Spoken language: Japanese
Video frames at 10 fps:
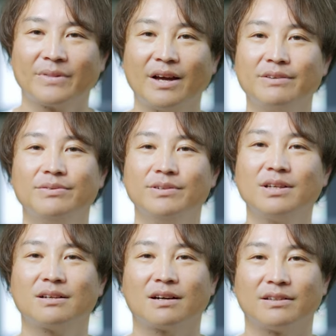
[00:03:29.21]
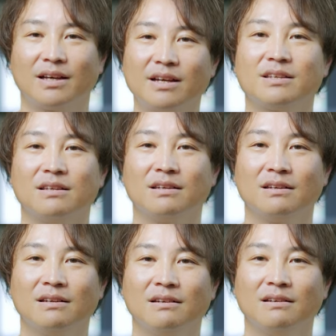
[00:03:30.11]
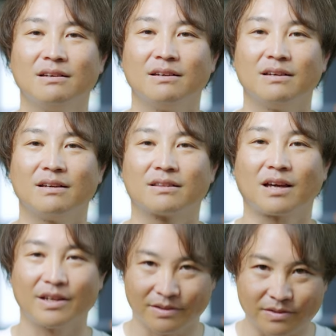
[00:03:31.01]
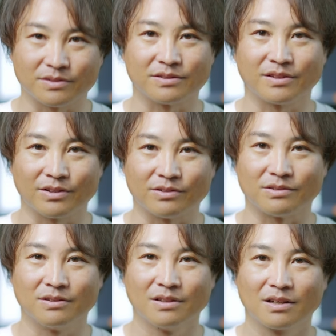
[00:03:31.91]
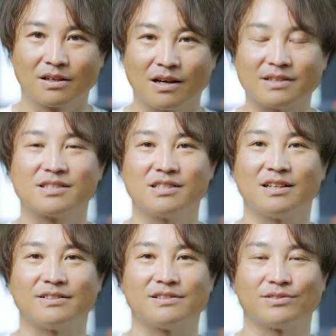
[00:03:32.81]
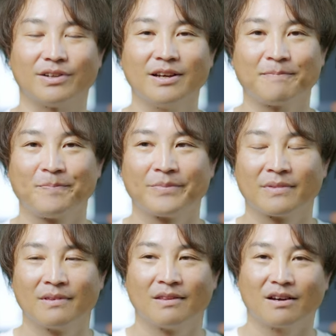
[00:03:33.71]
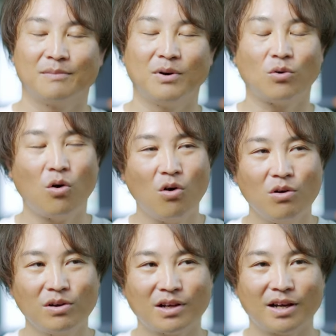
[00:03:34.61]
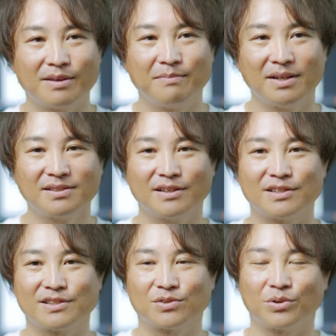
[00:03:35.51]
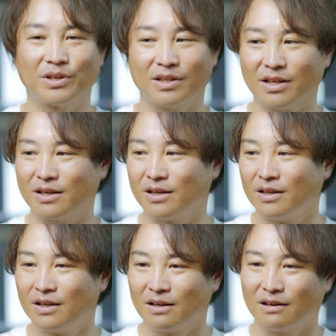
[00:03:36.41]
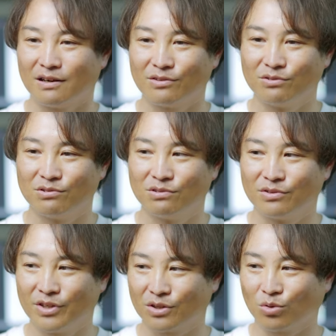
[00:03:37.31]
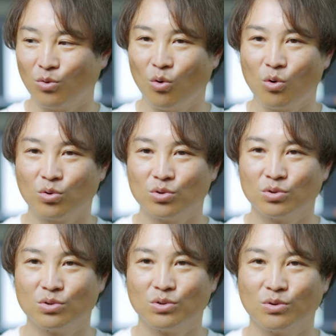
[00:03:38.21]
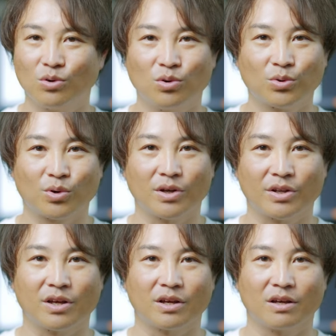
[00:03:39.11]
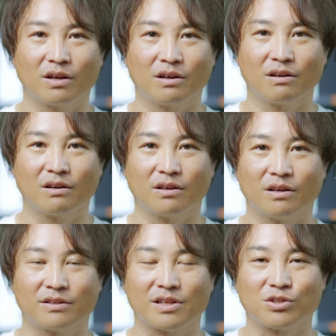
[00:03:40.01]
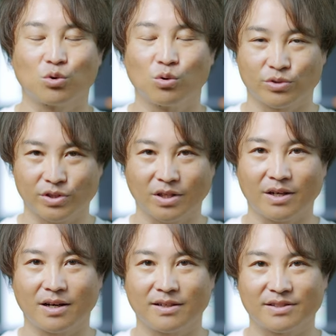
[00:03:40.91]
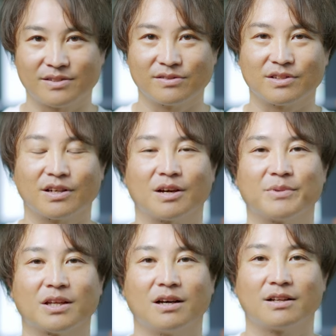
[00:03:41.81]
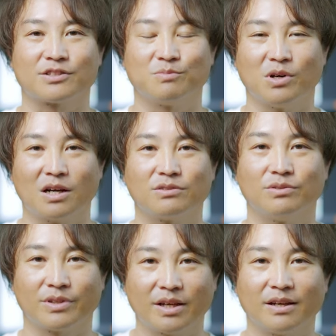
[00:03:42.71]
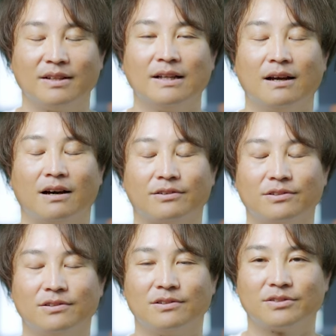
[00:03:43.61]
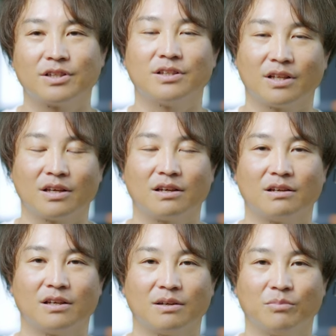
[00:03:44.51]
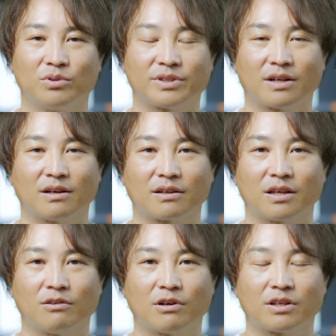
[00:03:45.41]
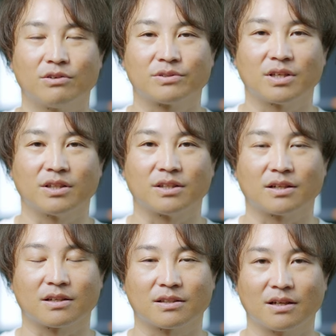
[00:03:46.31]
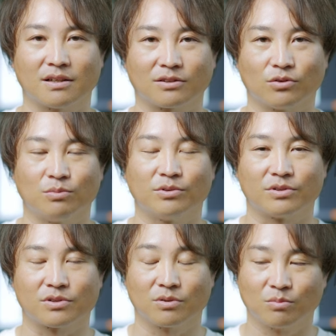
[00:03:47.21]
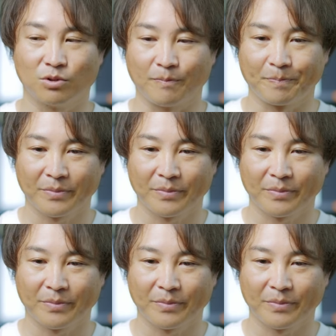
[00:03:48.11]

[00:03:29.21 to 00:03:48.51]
台風一過がない、えー、台風っていう感じなんですよね。からま今回まさにそれで、あのー、ね、東北の方とかね、えー、線状降水帯が発生するんじゃないかみたいな話もあるので、あのー、ぜひね、えー、防災関係は気をつけていただきたいなと思うんですけども、